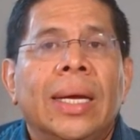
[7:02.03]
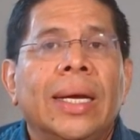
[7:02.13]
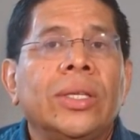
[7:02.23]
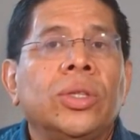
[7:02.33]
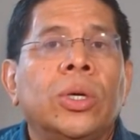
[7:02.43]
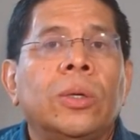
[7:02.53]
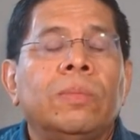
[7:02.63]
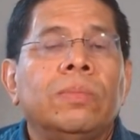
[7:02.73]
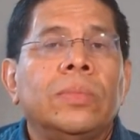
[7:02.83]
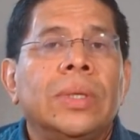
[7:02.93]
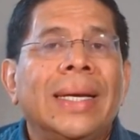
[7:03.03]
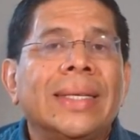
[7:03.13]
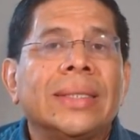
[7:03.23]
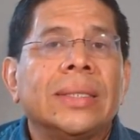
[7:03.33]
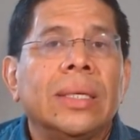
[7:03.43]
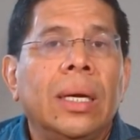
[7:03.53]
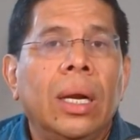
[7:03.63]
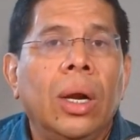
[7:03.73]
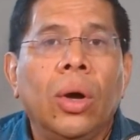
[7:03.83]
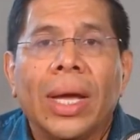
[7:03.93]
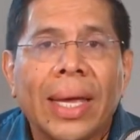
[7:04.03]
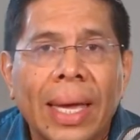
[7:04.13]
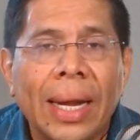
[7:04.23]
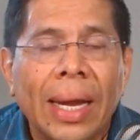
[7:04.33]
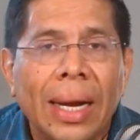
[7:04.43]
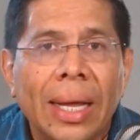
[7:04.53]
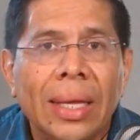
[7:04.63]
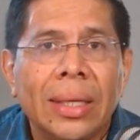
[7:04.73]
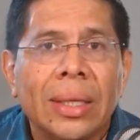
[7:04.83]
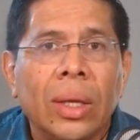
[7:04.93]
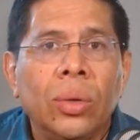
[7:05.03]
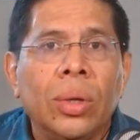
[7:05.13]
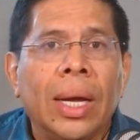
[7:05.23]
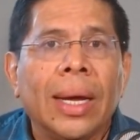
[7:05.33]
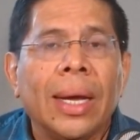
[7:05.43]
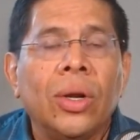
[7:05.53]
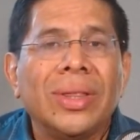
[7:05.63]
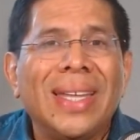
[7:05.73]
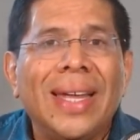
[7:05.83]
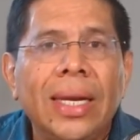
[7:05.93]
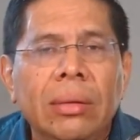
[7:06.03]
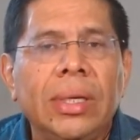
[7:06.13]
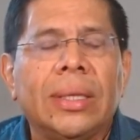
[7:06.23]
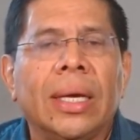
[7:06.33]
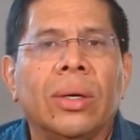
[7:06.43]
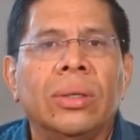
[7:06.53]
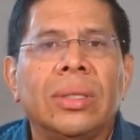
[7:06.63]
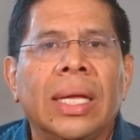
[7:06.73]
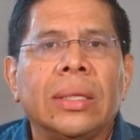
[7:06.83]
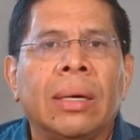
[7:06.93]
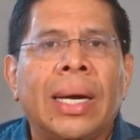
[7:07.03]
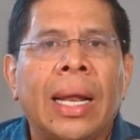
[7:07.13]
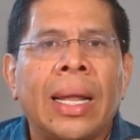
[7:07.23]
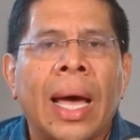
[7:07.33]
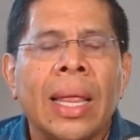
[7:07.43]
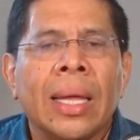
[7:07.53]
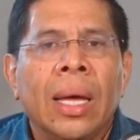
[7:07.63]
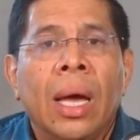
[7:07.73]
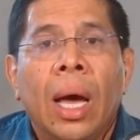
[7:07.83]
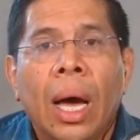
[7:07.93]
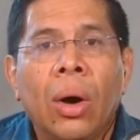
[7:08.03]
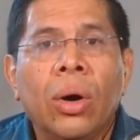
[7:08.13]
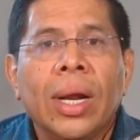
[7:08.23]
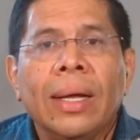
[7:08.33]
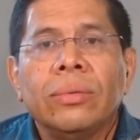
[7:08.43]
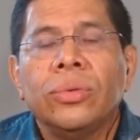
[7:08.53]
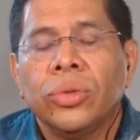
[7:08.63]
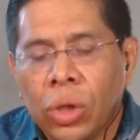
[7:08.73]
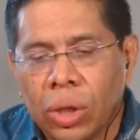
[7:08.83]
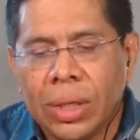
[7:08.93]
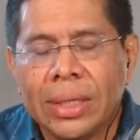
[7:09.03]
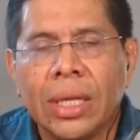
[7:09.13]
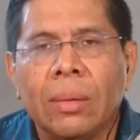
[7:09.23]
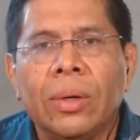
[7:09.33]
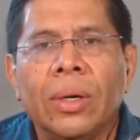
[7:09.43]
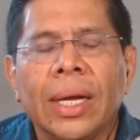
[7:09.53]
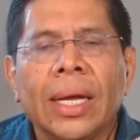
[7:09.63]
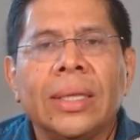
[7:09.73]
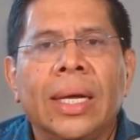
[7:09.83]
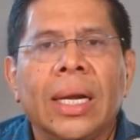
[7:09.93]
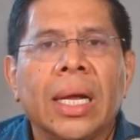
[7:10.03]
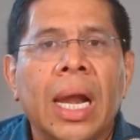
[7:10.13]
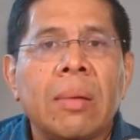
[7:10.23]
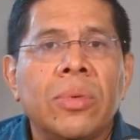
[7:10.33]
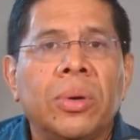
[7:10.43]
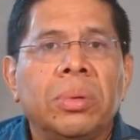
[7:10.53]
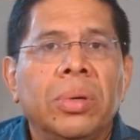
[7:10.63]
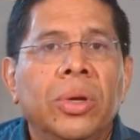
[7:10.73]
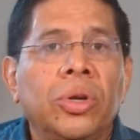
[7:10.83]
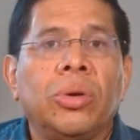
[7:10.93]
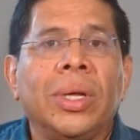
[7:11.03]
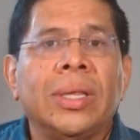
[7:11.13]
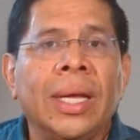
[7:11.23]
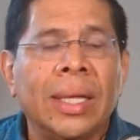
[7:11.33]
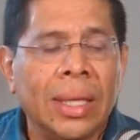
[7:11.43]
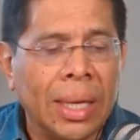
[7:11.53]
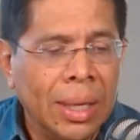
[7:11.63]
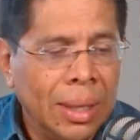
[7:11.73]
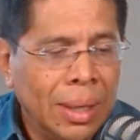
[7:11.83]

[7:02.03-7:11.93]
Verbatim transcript: Esto es lo que quiere la dictadura, que no tiene límites con tanta maldad. Ahora todos estamos en este reclamo y uno no entiende